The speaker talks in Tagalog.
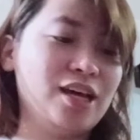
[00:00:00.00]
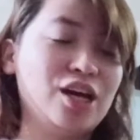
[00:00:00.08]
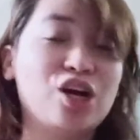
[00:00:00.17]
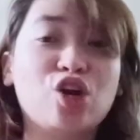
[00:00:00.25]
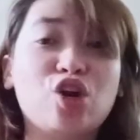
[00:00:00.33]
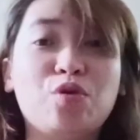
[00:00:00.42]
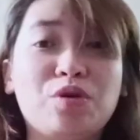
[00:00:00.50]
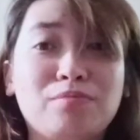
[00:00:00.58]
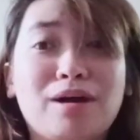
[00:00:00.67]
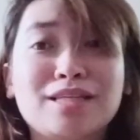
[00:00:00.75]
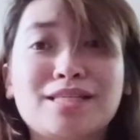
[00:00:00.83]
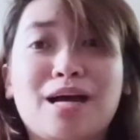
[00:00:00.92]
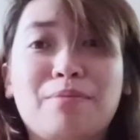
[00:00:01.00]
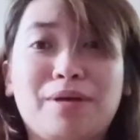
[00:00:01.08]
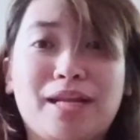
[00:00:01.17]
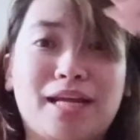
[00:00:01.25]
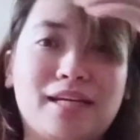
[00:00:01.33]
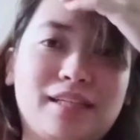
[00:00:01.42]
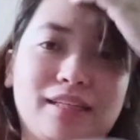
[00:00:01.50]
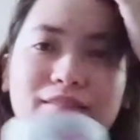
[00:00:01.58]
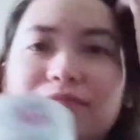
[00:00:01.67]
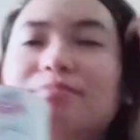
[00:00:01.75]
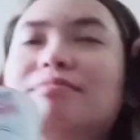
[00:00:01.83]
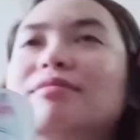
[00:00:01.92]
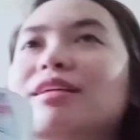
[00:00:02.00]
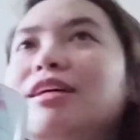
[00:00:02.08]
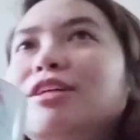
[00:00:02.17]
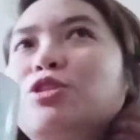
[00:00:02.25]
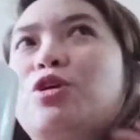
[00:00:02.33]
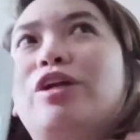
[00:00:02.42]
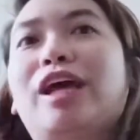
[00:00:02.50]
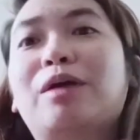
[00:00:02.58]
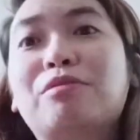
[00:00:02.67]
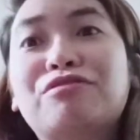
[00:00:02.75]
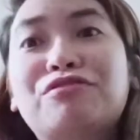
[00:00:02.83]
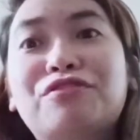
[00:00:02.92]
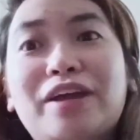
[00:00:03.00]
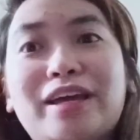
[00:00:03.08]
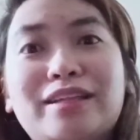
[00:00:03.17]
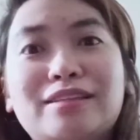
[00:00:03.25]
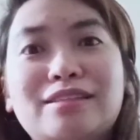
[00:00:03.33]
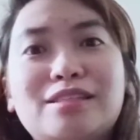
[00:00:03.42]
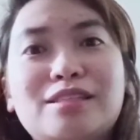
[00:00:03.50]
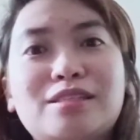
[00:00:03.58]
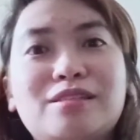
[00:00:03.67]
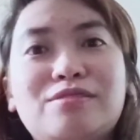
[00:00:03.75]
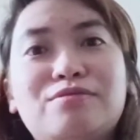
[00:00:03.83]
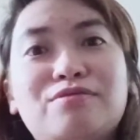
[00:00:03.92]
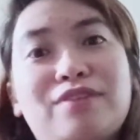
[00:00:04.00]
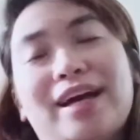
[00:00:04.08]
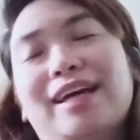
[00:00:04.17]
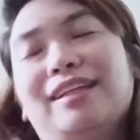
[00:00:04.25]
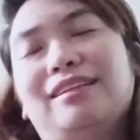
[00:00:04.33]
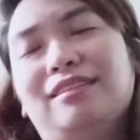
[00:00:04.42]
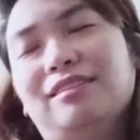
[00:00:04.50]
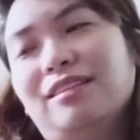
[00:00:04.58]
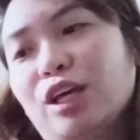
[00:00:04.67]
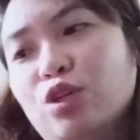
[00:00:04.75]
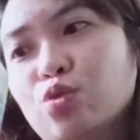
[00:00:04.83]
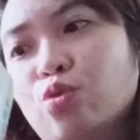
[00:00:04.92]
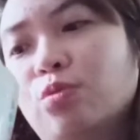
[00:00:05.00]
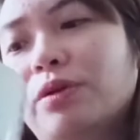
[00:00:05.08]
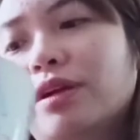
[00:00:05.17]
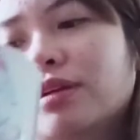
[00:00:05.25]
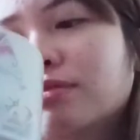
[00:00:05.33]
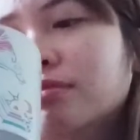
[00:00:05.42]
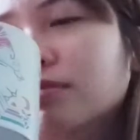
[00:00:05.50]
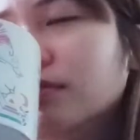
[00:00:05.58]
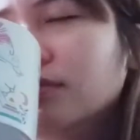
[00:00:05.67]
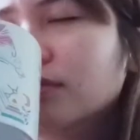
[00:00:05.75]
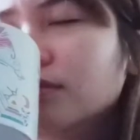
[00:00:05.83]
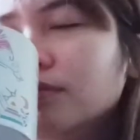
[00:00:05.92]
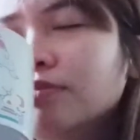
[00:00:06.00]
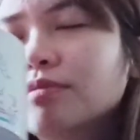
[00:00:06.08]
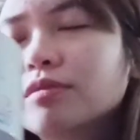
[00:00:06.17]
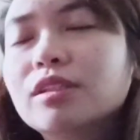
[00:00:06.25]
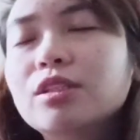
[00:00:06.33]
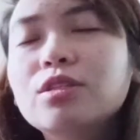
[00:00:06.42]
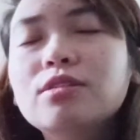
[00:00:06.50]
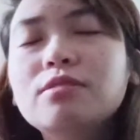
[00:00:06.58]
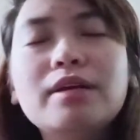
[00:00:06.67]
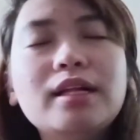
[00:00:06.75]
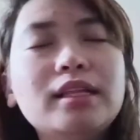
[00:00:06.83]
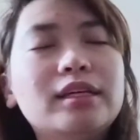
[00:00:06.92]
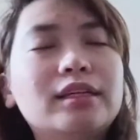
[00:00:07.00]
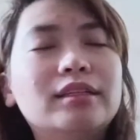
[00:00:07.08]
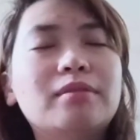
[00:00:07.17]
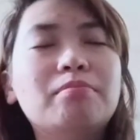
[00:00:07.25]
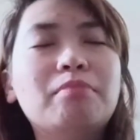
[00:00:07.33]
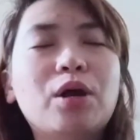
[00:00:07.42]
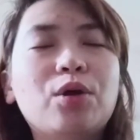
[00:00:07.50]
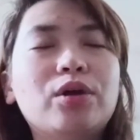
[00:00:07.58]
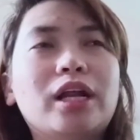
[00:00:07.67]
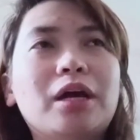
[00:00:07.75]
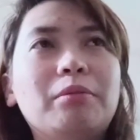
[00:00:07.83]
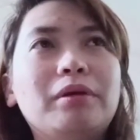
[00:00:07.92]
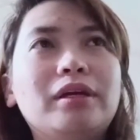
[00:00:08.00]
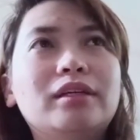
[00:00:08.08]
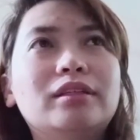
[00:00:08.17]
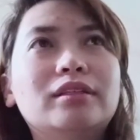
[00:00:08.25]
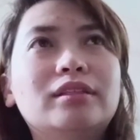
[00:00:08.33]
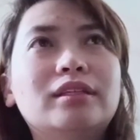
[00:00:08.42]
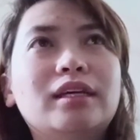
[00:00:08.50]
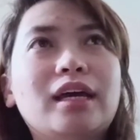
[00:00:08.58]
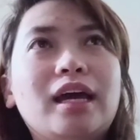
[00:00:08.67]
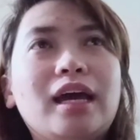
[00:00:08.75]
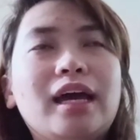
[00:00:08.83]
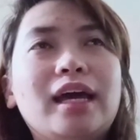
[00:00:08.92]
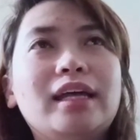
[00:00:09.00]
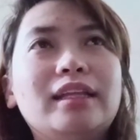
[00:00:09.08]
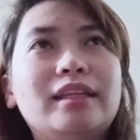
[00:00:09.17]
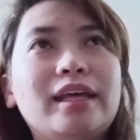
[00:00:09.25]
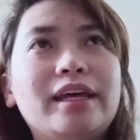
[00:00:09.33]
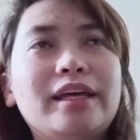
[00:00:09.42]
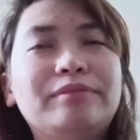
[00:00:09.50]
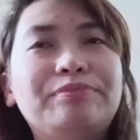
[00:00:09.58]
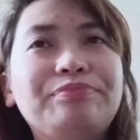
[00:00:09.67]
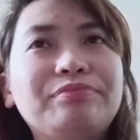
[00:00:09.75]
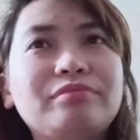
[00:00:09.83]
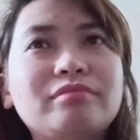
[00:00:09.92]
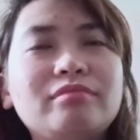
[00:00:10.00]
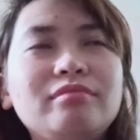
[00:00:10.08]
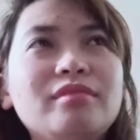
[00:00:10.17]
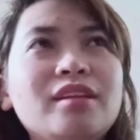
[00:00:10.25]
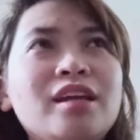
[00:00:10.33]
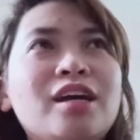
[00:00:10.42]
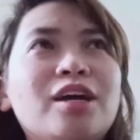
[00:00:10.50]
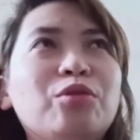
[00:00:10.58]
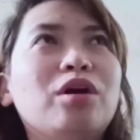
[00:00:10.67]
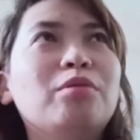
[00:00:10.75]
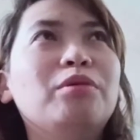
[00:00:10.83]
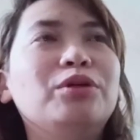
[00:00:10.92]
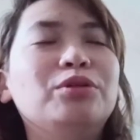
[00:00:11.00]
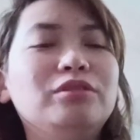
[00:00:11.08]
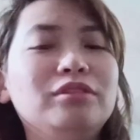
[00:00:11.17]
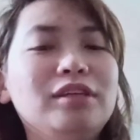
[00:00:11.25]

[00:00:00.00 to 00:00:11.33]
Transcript: Going back sa kape natin. Sorry, I'm a Friends fan. Like, super. You smell it. Ang bango, grabe. And then, ano nga ba yun?